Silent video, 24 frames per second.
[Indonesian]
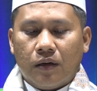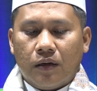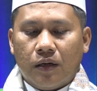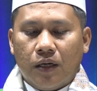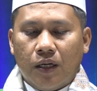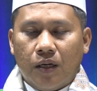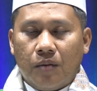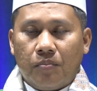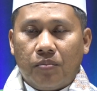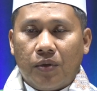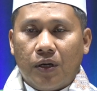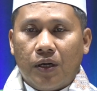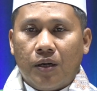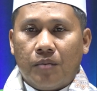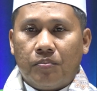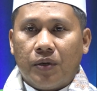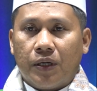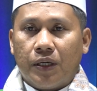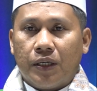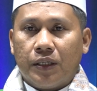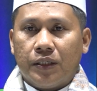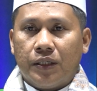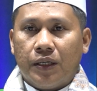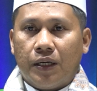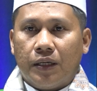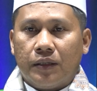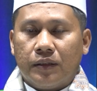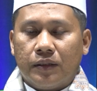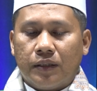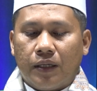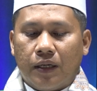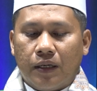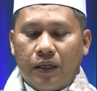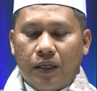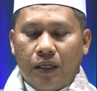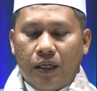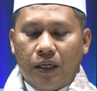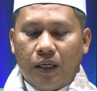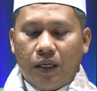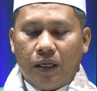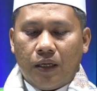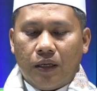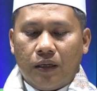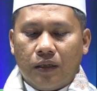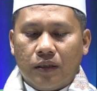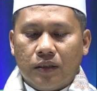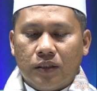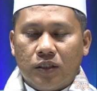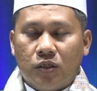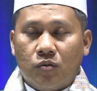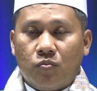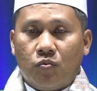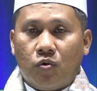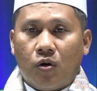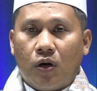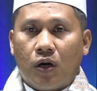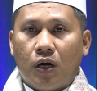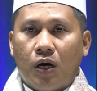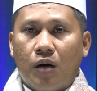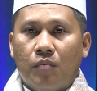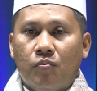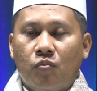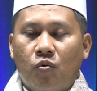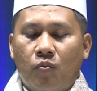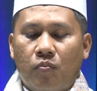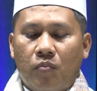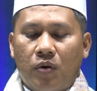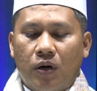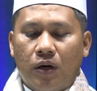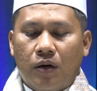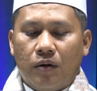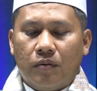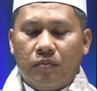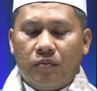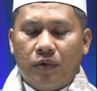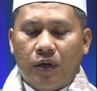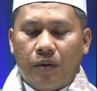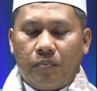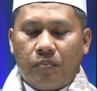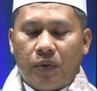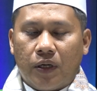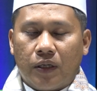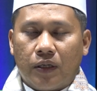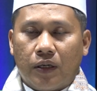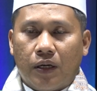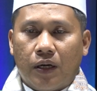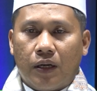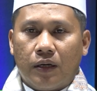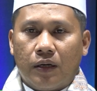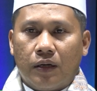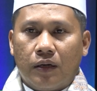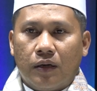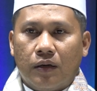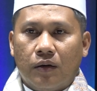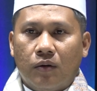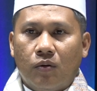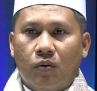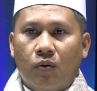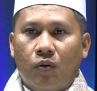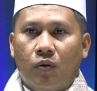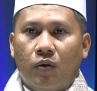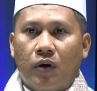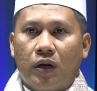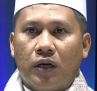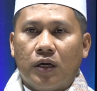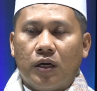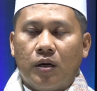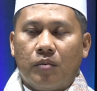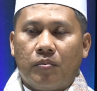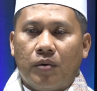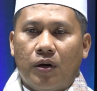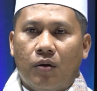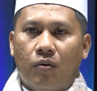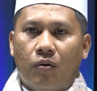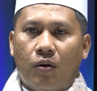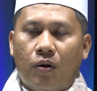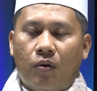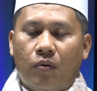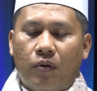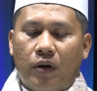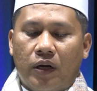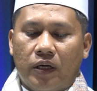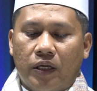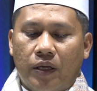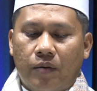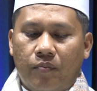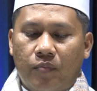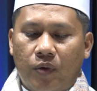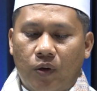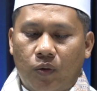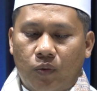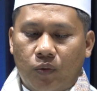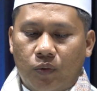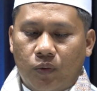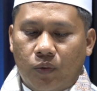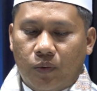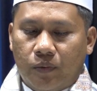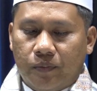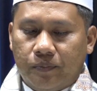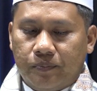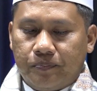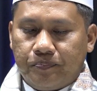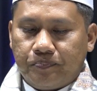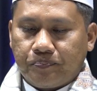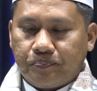daripada pekerjaan tadi. Semoga kamu mendapatkan golongan kepada orang-orang yang beruntung.